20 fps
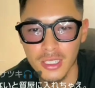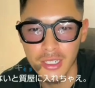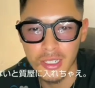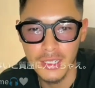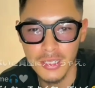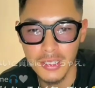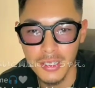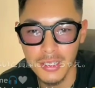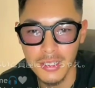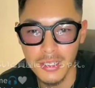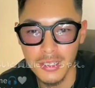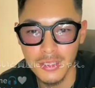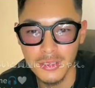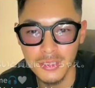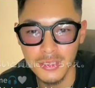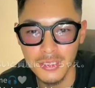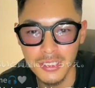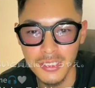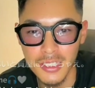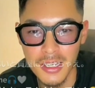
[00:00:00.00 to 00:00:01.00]
校じゃない大
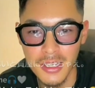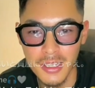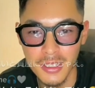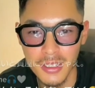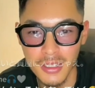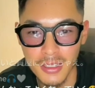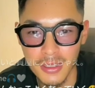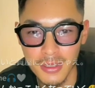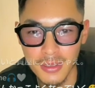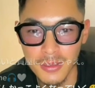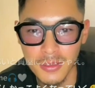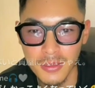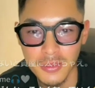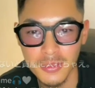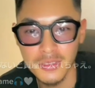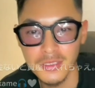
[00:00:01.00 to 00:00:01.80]
学時代に